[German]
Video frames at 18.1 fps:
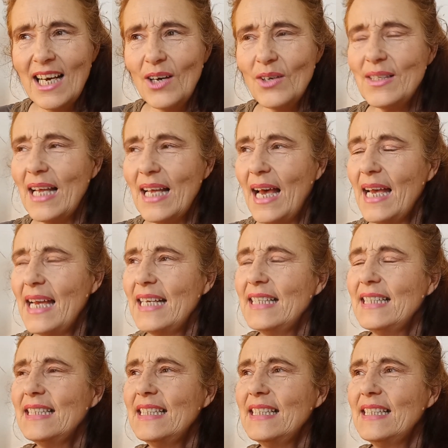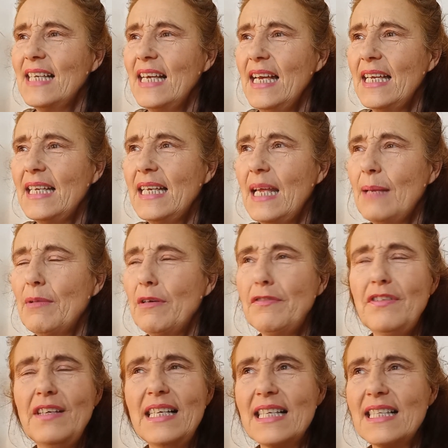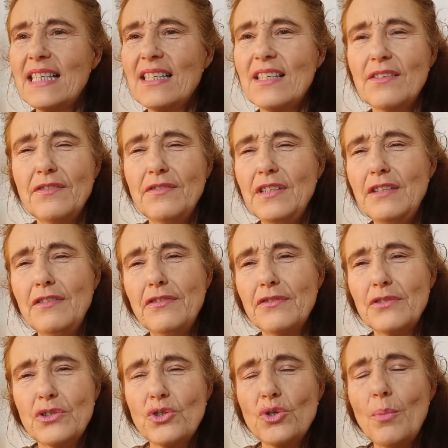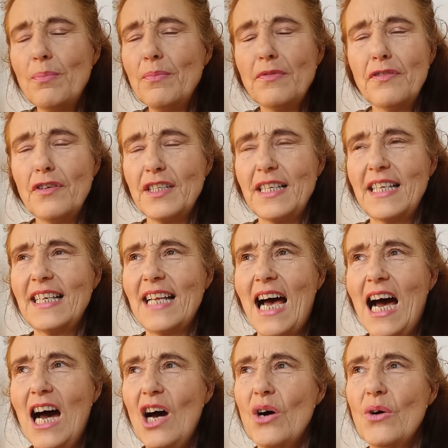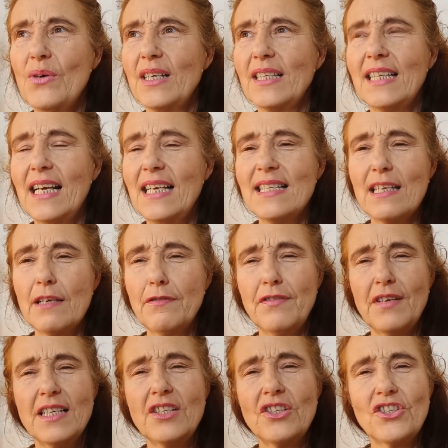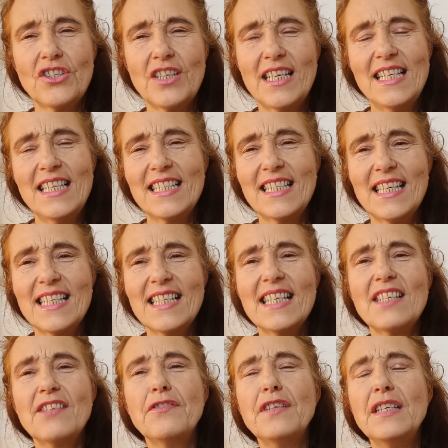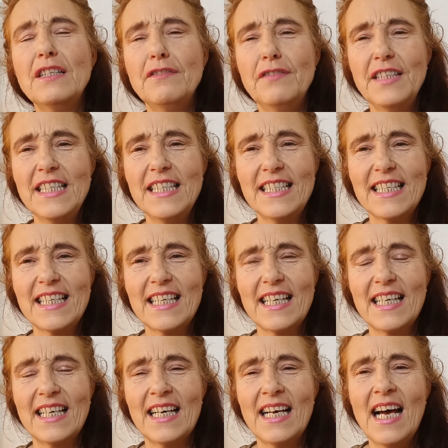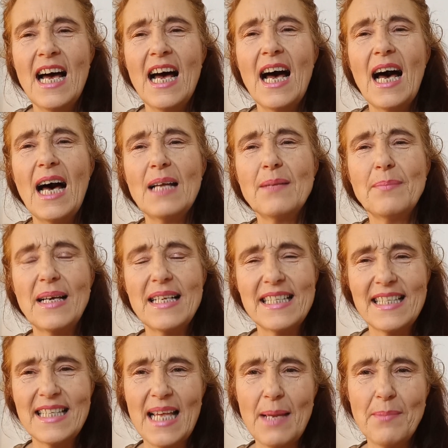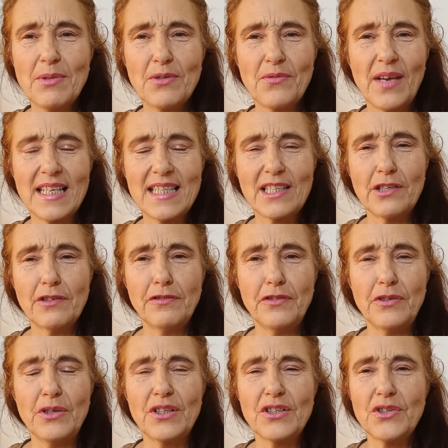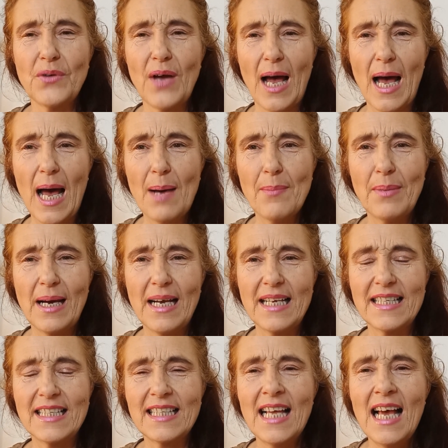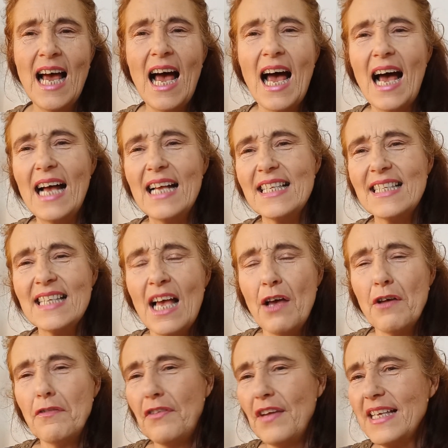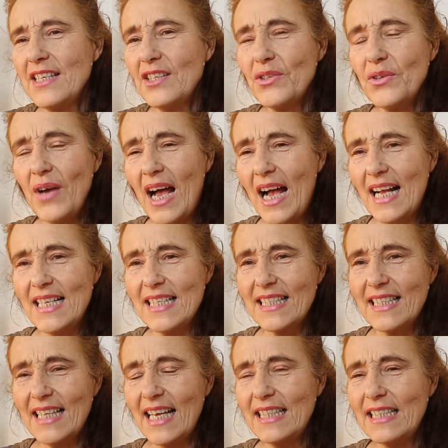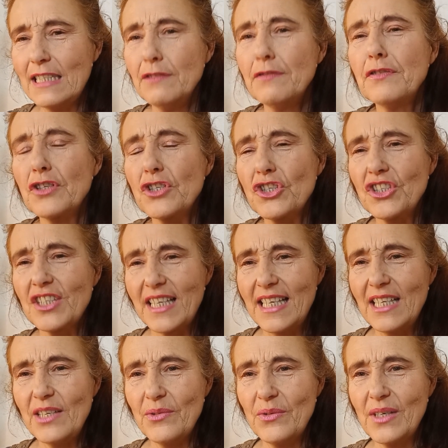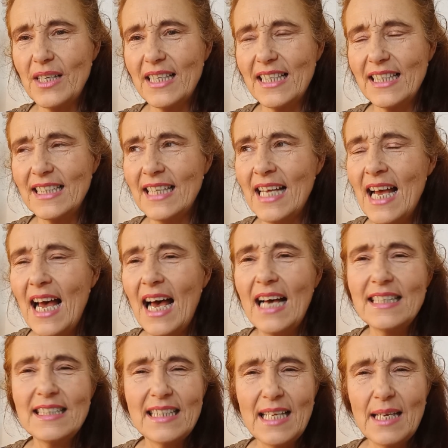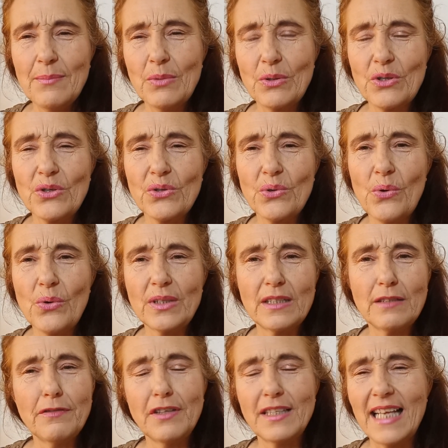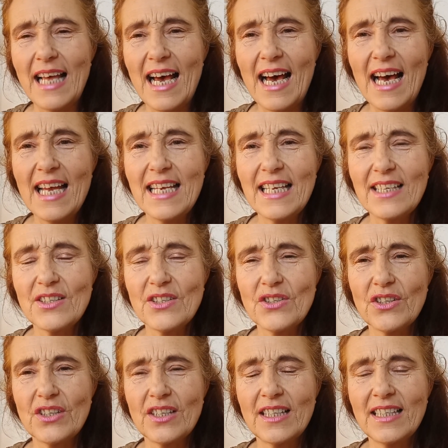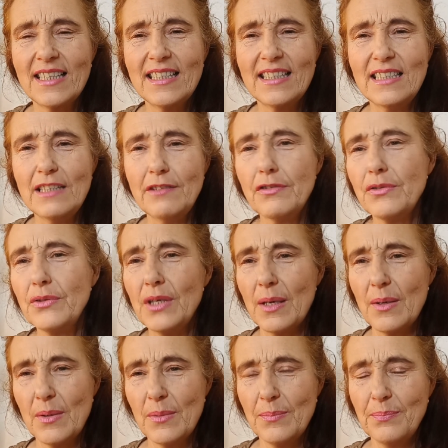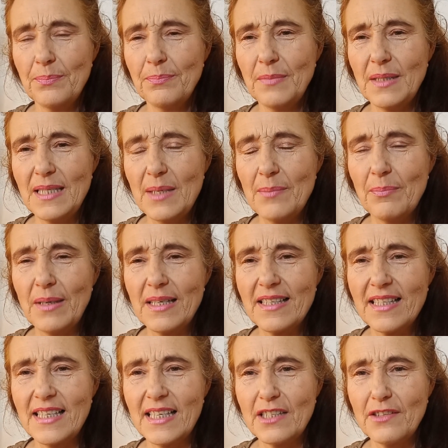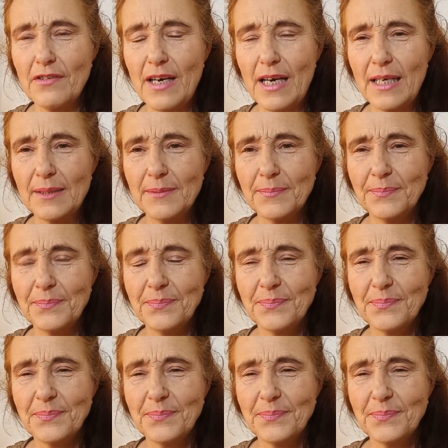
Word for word: Und ein Teilnehmer fiel es wie Schuppen von den Augen, als er feststellte, es ist viel wichtiger, an meinen Selbstwertgefühlen zu arbeiten, als festzuhalten an den Verstrickungen, an den Emotionen von Ereignissen, die früher mit ihm passiert waren.